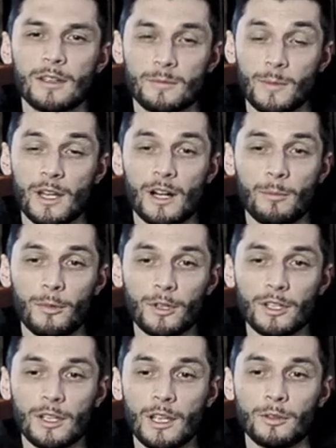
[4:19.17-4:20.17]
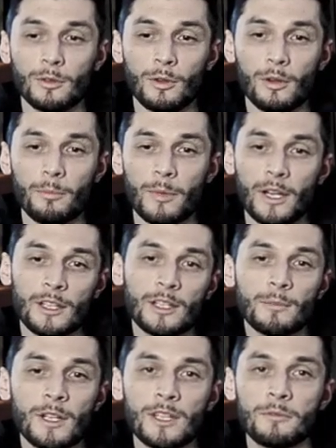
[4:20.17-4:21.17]
с моей работой, но при
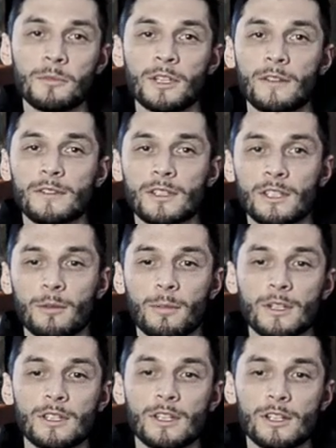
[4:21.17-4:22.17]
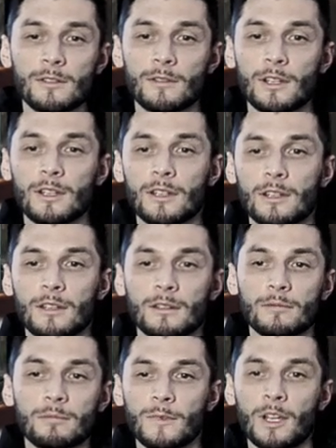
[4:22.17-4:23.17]
этом они меня всегда поддерживали и